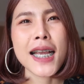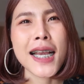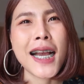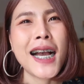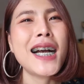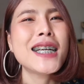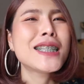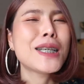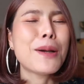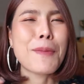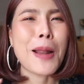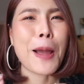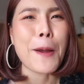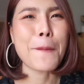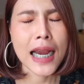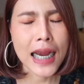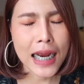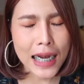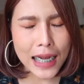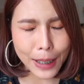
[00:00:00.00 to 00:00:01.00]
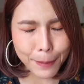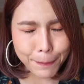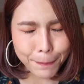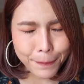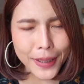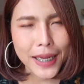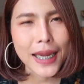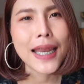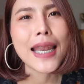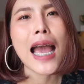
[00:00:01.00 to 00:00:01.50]
ก็สำหรับคลิป
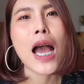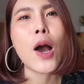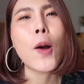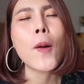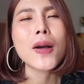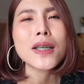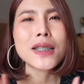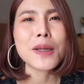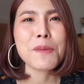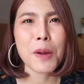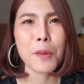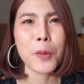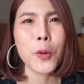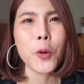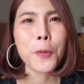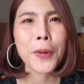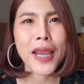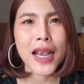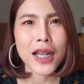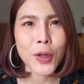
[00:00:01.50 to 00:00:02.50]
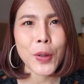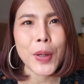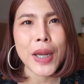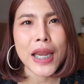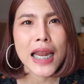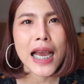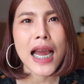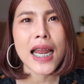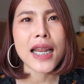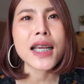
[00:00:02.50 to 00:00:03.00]
นี้นะออยก็จะมาพูดเพียงเท่า
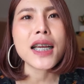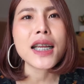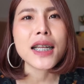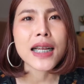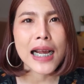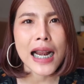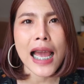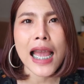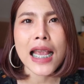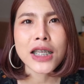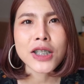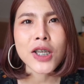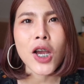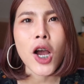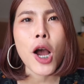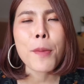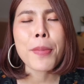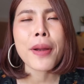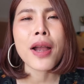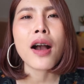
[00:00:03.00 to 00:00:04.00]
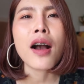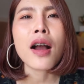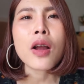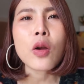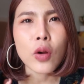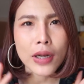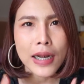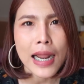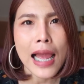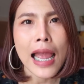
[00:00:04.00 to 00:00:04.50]
นี้นะคะถ้าเกิดใครชอบก็
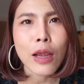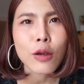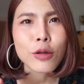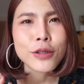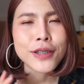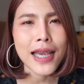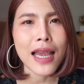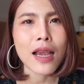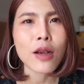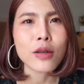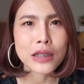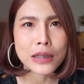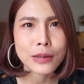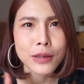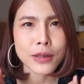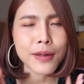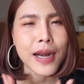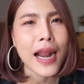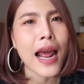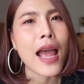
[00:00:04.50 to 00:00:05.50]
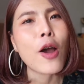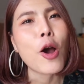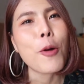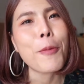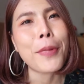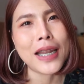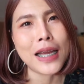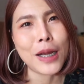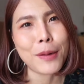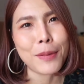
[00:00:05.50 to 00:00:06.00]
กดไลค์กดแชร์กด Subscribe ออย
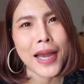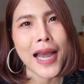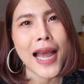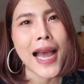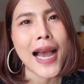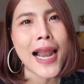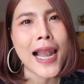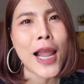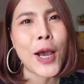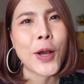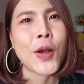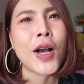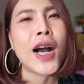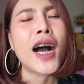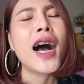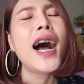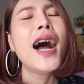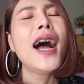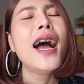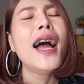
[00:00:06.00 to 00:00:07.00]
เหมือนเดิมนะคะแล้วก็